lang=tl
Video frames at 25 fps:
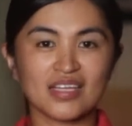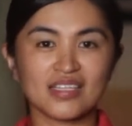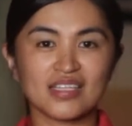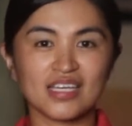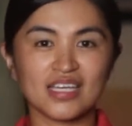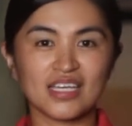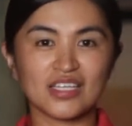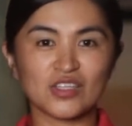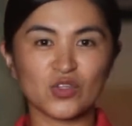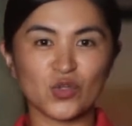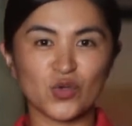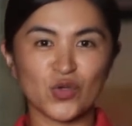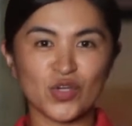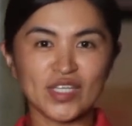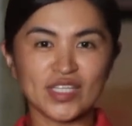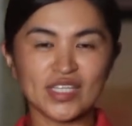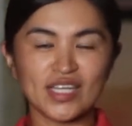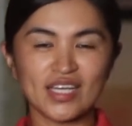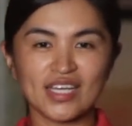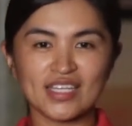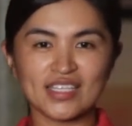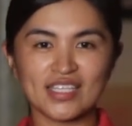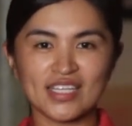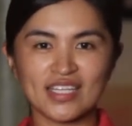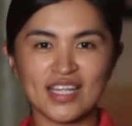Digitoy,
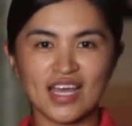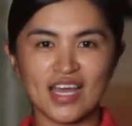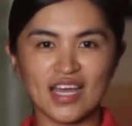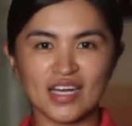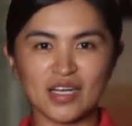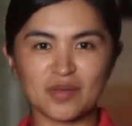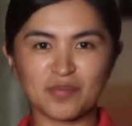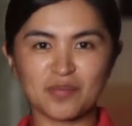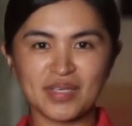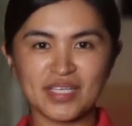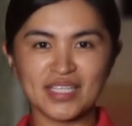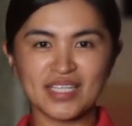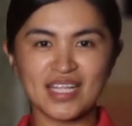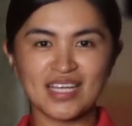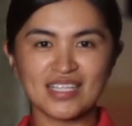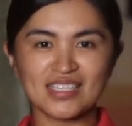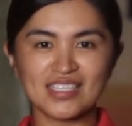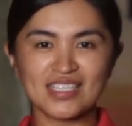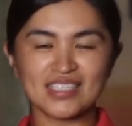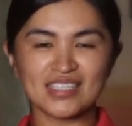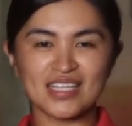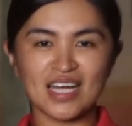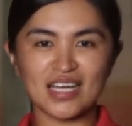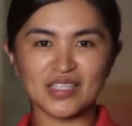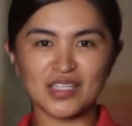digiti na aramida
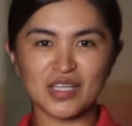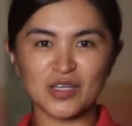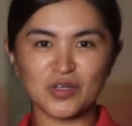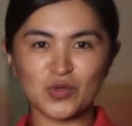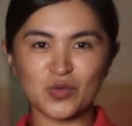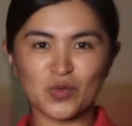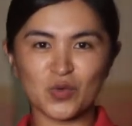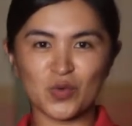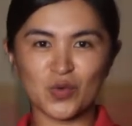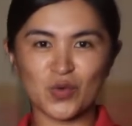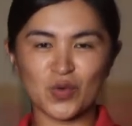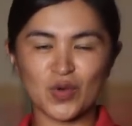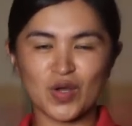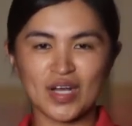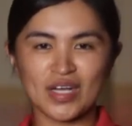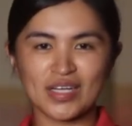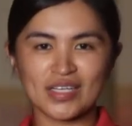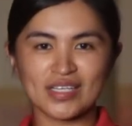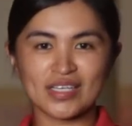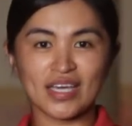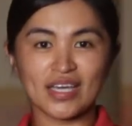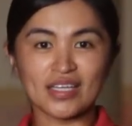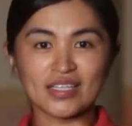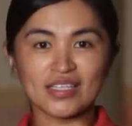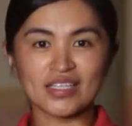ni tatang ko,
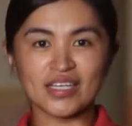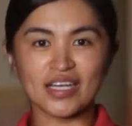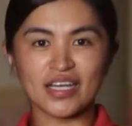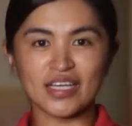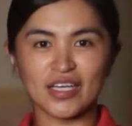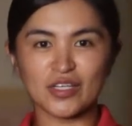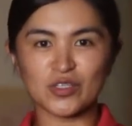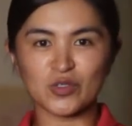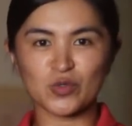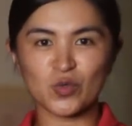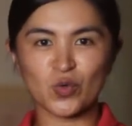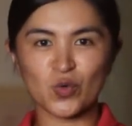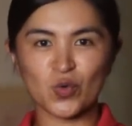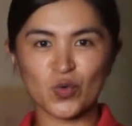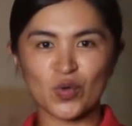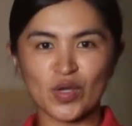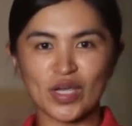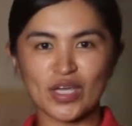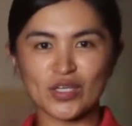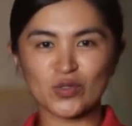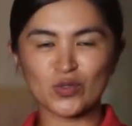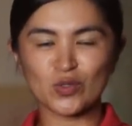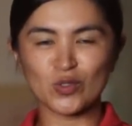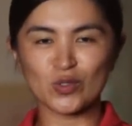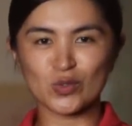ket kayat ko
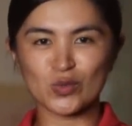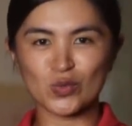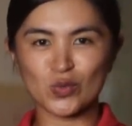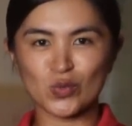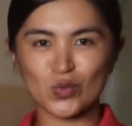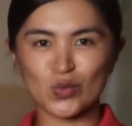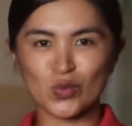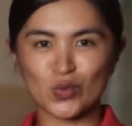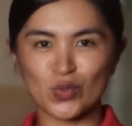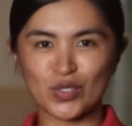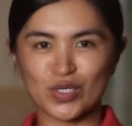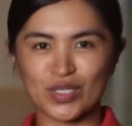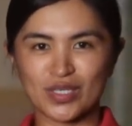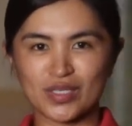may tultulo.